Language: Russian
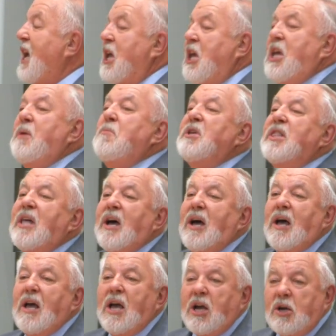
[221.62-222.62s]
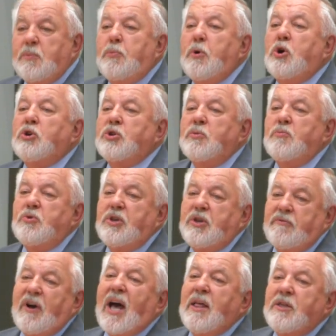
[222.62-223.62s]
Именно к Божьему
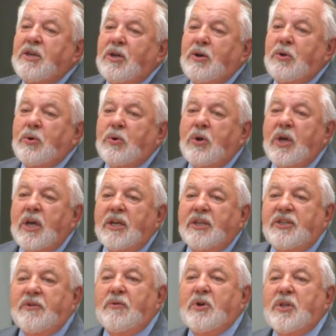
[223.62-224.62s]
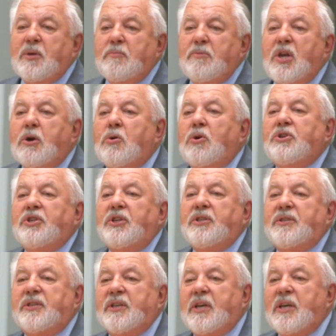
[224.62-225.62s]
Евангелию сегодня мне
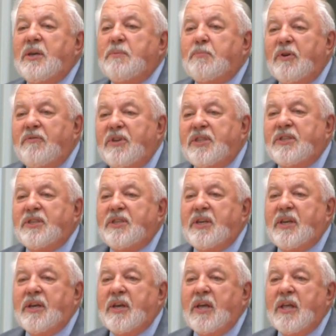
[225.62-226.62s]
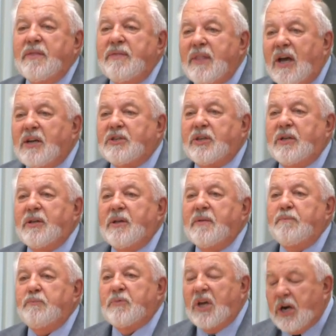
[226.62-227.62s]
хочется и повести наше
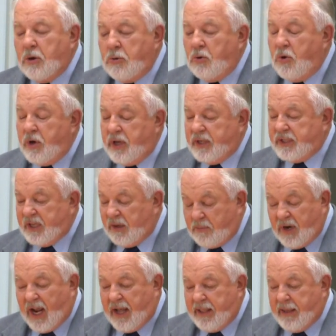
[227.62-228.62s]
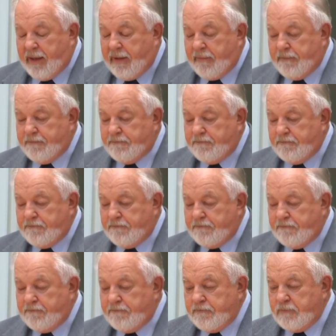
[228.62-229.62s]
дорогое собрание.
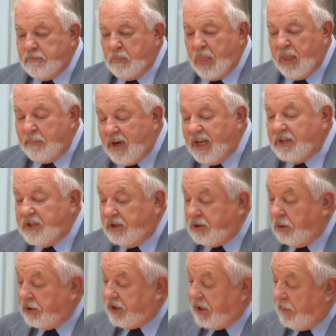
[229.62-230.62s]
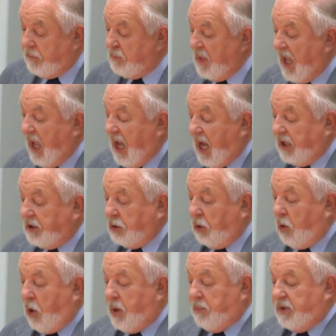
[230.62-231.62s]
Братья и сестры,
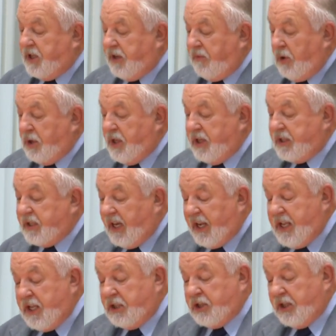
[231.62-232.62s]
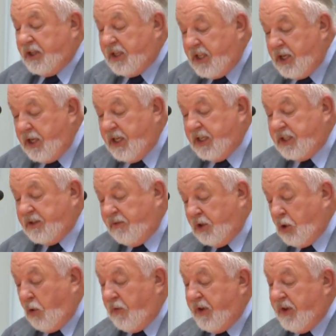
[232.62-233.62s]
откроем сегодня страницы книги
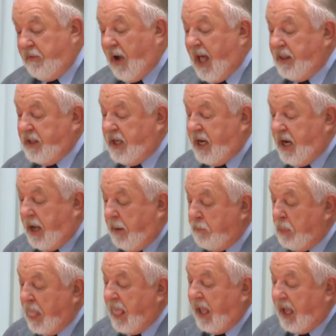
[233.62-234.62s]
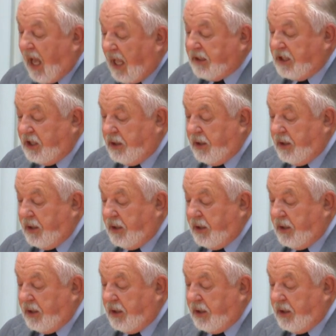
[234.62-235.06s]
Святого Евангелия от